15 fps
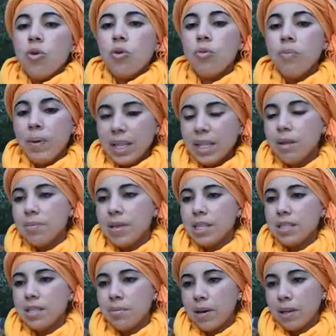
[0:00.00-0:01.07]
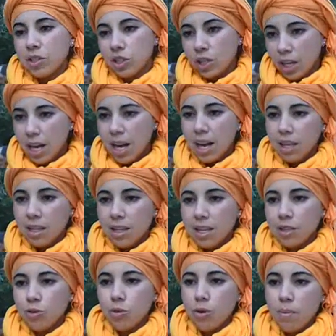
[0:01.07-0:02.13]
ومن بعد يبدا السباق ان شاء الله
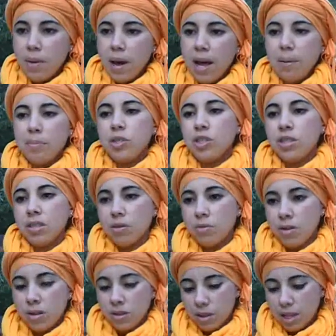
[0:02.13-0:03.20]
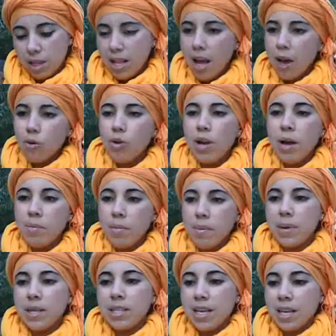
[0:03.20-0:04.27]
12 وربع باش نلحقوا
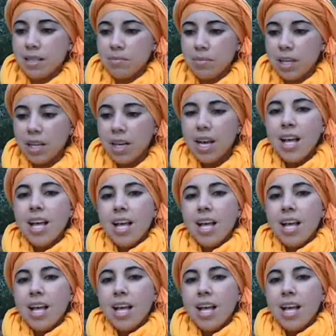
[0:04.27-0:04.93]
الحمامات ياسمين